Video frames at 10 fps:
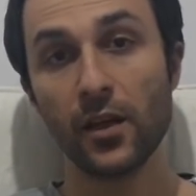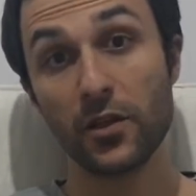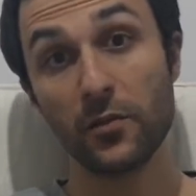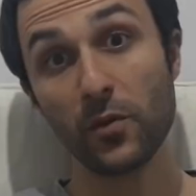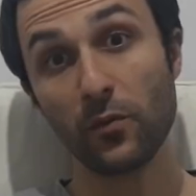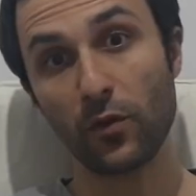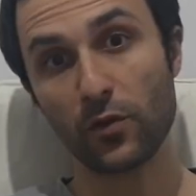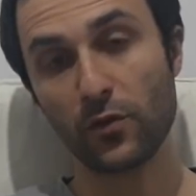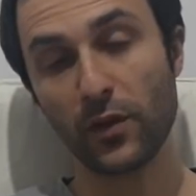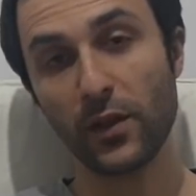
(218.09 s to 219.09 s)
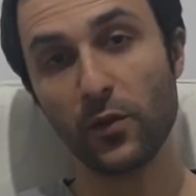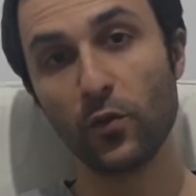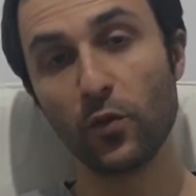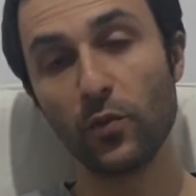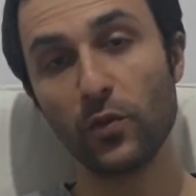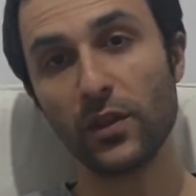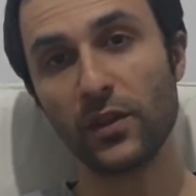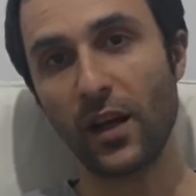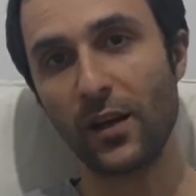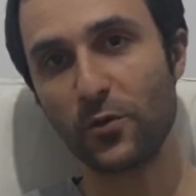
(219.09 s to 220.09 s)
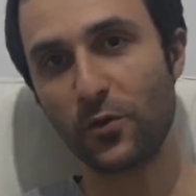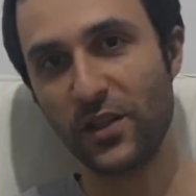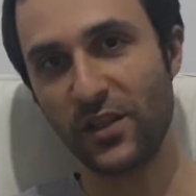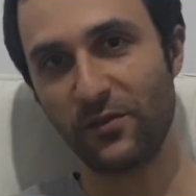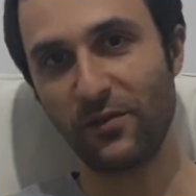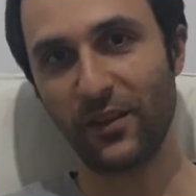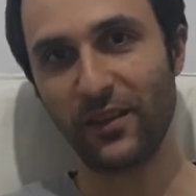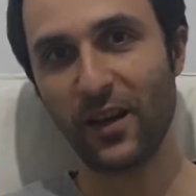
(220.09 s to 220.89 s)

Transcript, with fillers: Şimdi Volkswagen'in grubunda daha çok çeşit var.